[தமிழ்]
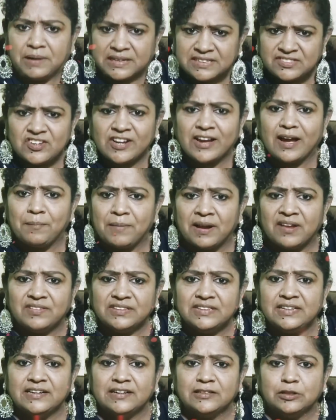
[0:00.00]
மஞ்ச காமலை
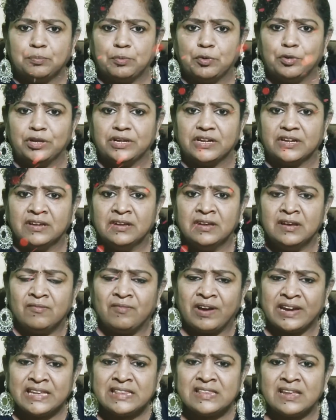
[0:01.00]
வந்திருக்கு அந்த பொண்ணுக்கு
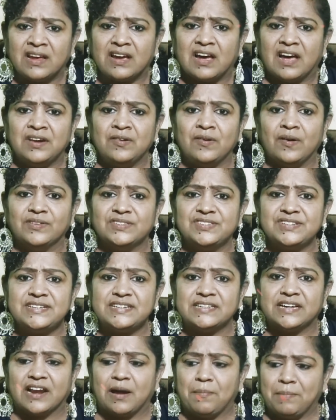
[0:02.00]
வயிற்றுல கருவை வச்சுட்டு
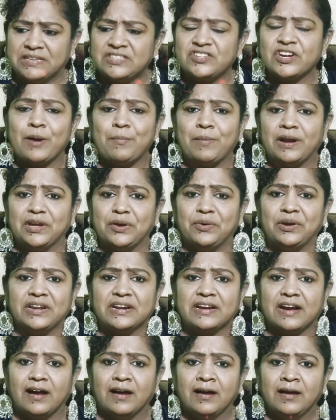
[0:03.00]
இருக்கிறா மஞ்ச காமலையோட
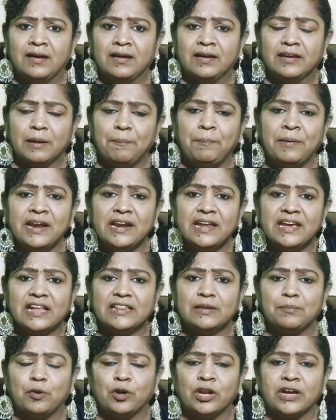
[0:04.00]
இருக்கா எப்படி நீங்கள்
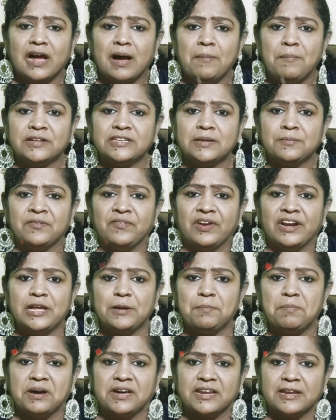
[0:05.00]
அந்த பொண்ணை காப்பாற்றாம
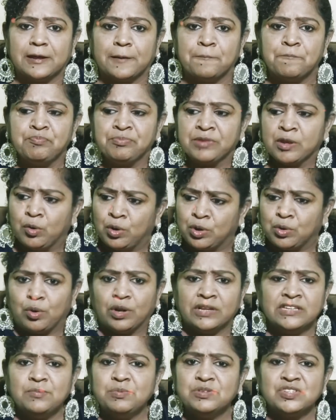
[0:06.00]
வேடிக்கை பார்க்குறீங்க ஒரு
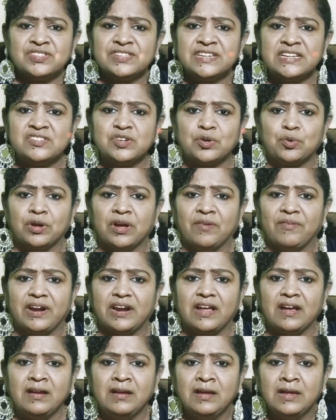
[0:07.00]
குறைஞ்சபட்ச சிகிச்சை கொடுக்க
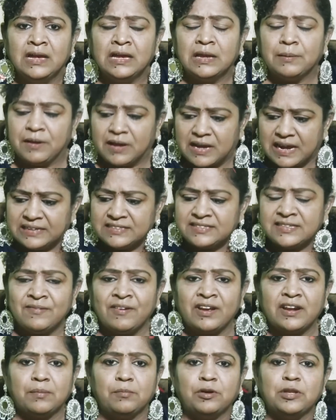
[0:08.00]
வேண்டாம் இப்படி
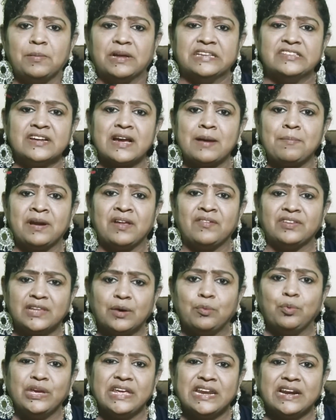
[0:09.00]
கன்சீவாக இருக்கும்போது மஞ்ச காமலை
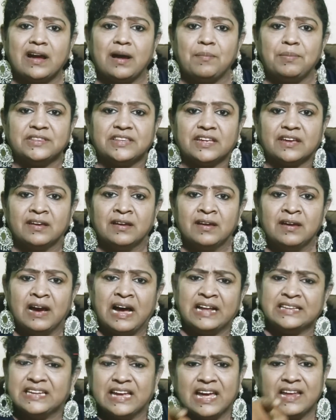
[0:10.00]
வந்தால் உயிர் காப்பத்தே
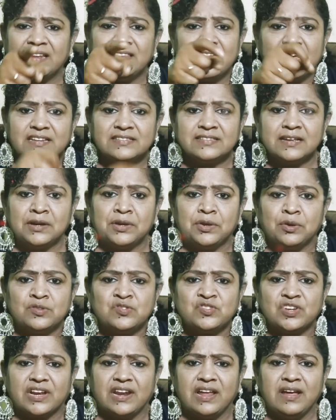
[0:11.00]
அது யாராவது அரசாங்கம்
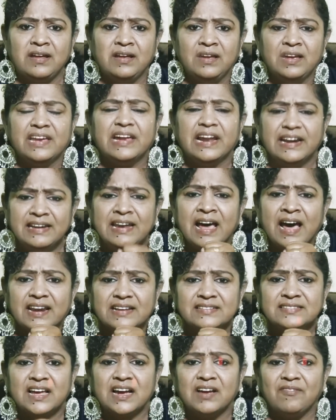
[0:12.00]
யோசிச்சிங்களா என்ன
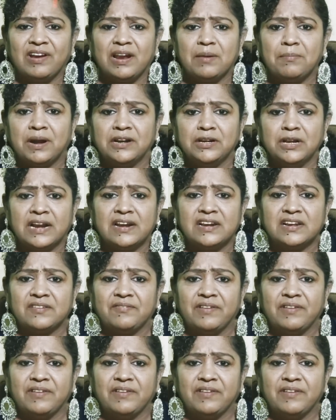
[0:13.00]
அரசாங்க வேலை மண் அள்ளுற